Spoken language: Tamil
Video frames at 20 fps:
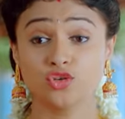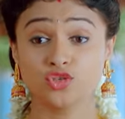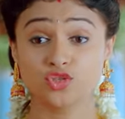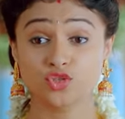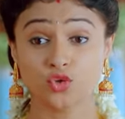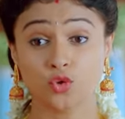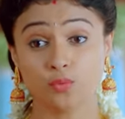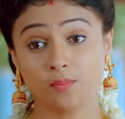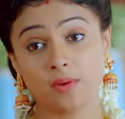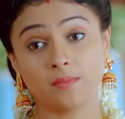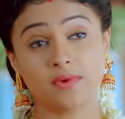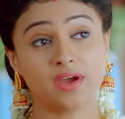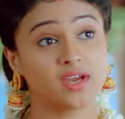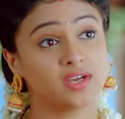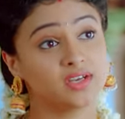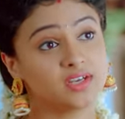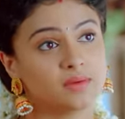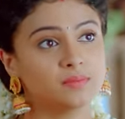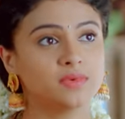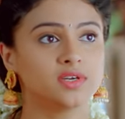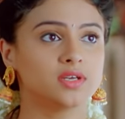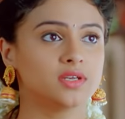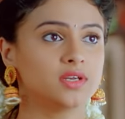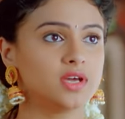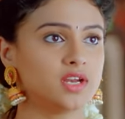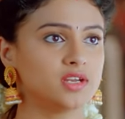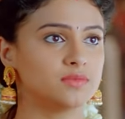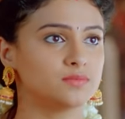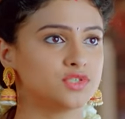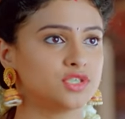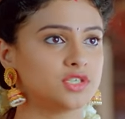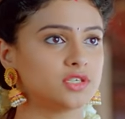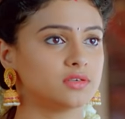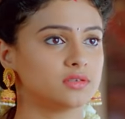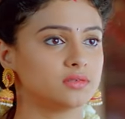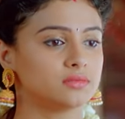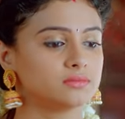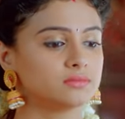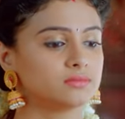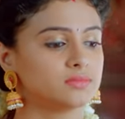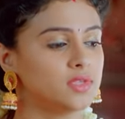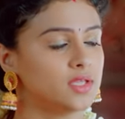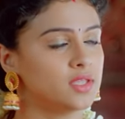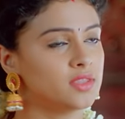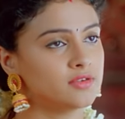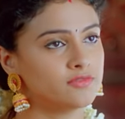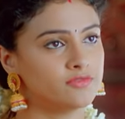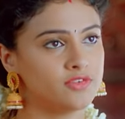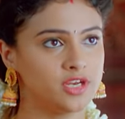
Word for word: சூப்பர் மார்க்கெட் நமக்குன்னு ஆரம்பிச்சு இந்த